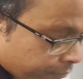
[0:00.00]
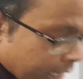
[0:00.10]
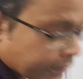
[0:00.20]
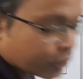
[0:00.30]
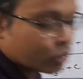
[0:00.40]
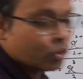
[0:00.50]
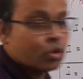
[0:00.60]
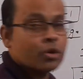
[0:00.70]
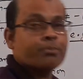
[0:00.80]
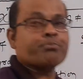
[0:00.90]
वैल्यू
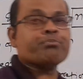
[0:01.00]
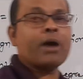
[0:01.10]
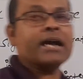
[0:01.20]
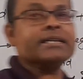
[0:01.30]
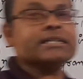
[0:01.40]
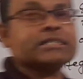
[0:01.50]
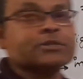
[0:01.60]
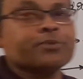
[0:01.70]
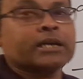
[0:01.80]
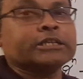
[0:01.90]

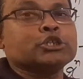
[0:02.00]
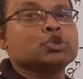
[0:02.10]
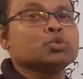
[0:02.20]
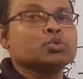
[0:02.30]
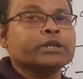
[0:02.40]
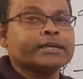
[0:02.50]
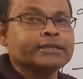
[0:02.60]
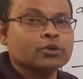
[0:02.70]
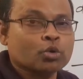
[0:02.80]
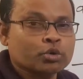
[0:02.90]
माइनस वन क्यों
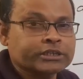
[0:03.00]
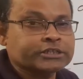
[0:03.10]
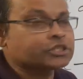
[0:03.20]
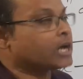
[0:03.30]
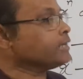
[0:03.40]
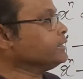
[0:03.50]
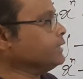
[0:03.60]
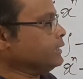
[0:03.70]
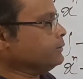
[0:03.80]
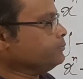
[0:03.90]
नहीं होनी
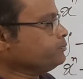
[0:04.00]
चाहिए